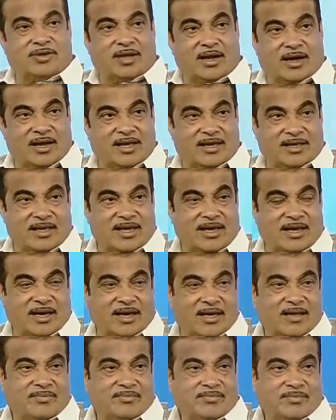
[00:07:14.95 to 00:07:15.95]
ஆனால் எங்கள்
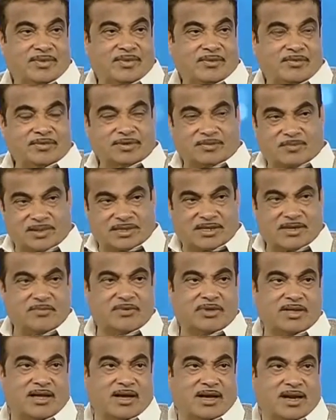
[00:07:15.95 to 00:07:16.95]
இதயம் உங்களின்
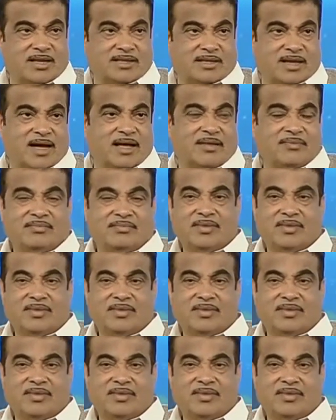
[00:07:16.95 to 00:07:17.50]
சேவை குறித்து